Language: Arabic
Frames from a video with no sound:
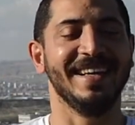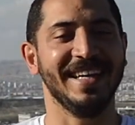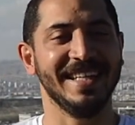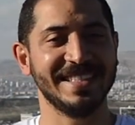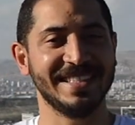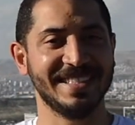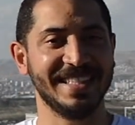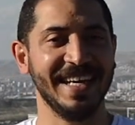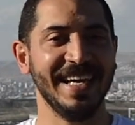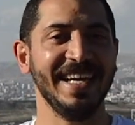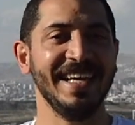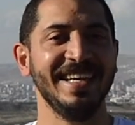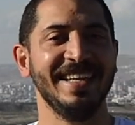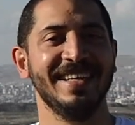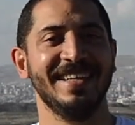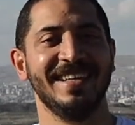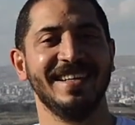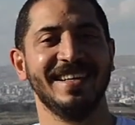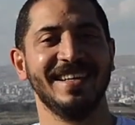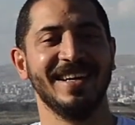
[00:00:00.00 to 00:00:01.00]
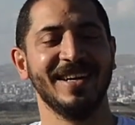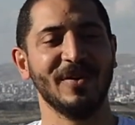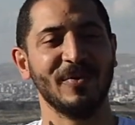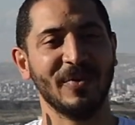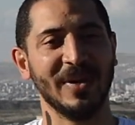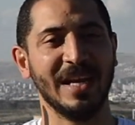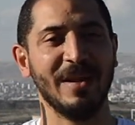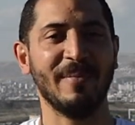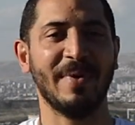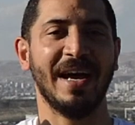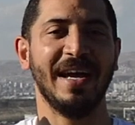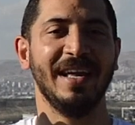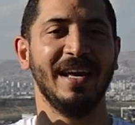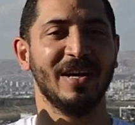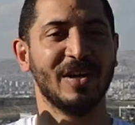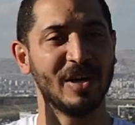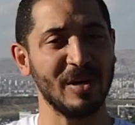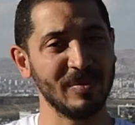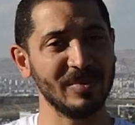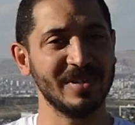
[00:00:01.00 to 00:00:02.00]
إزاي وانا
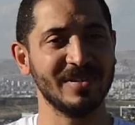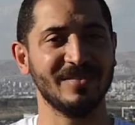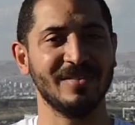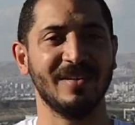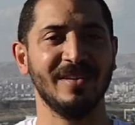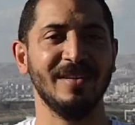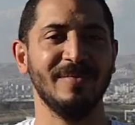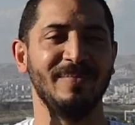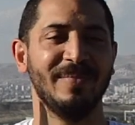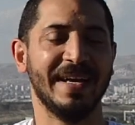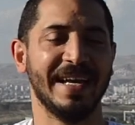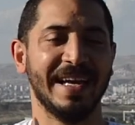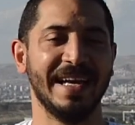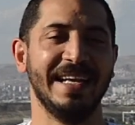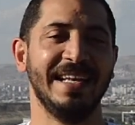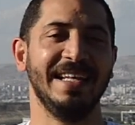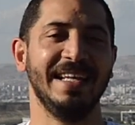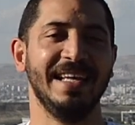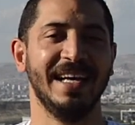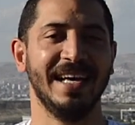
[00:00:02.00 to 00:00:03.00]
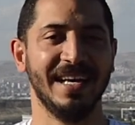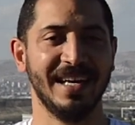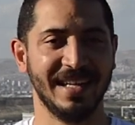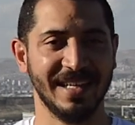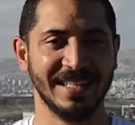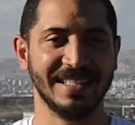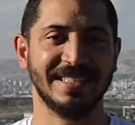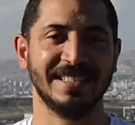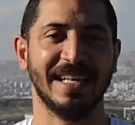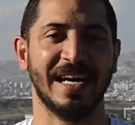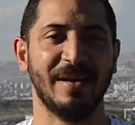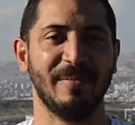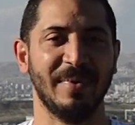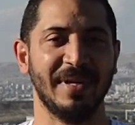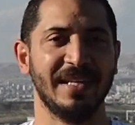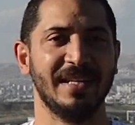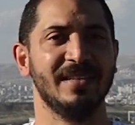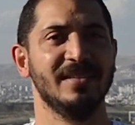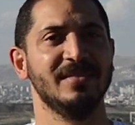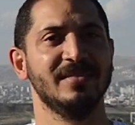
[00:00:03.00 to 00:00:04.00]
معايا اقامه الطالب اخليها اذن
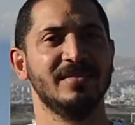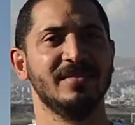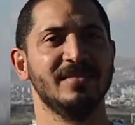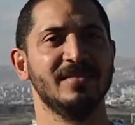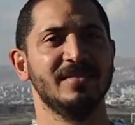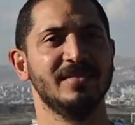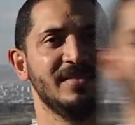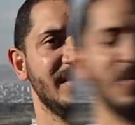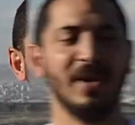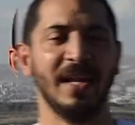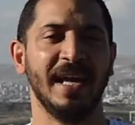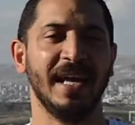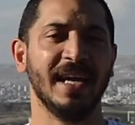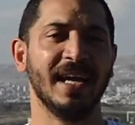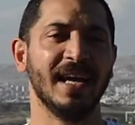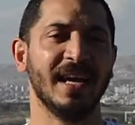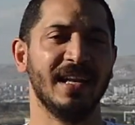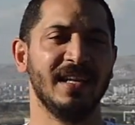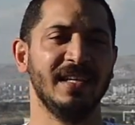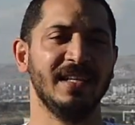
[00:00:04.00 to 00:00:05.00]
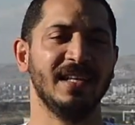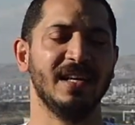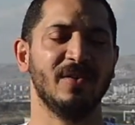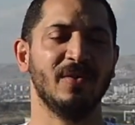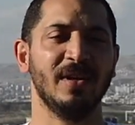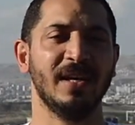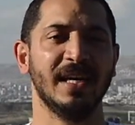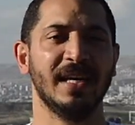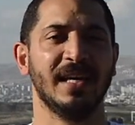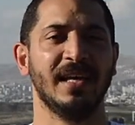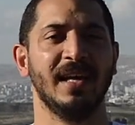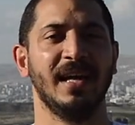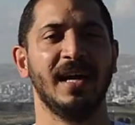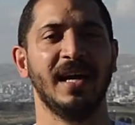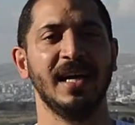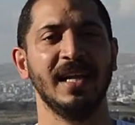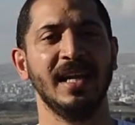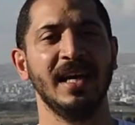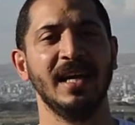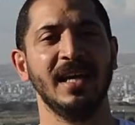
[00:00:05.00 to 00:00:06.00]
عمل اول حاجه خليني اقول لك
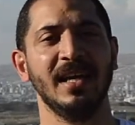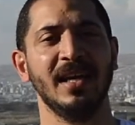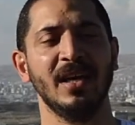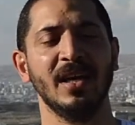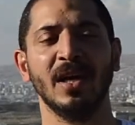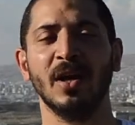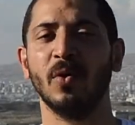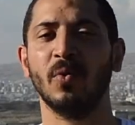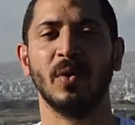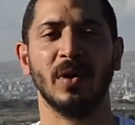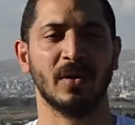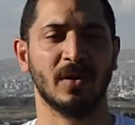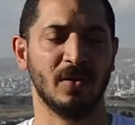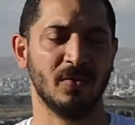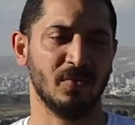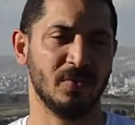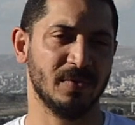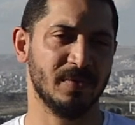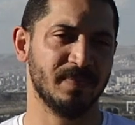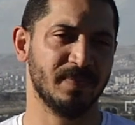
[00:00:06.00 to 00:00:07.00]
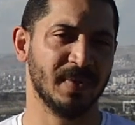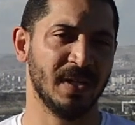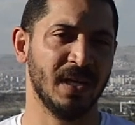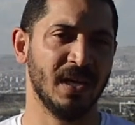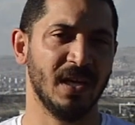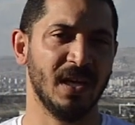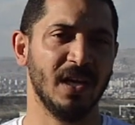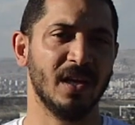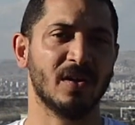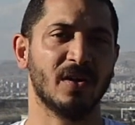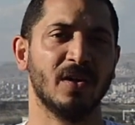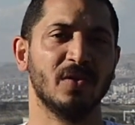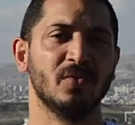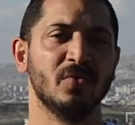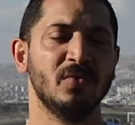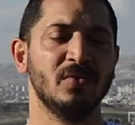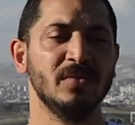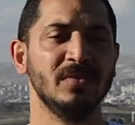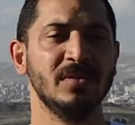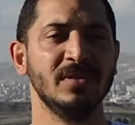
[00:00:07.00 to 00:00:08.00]
على ايه هو القانون
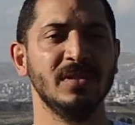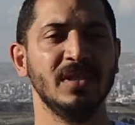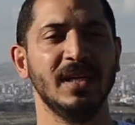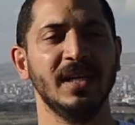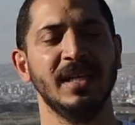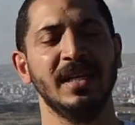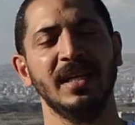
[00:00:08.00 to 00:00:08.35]
القانون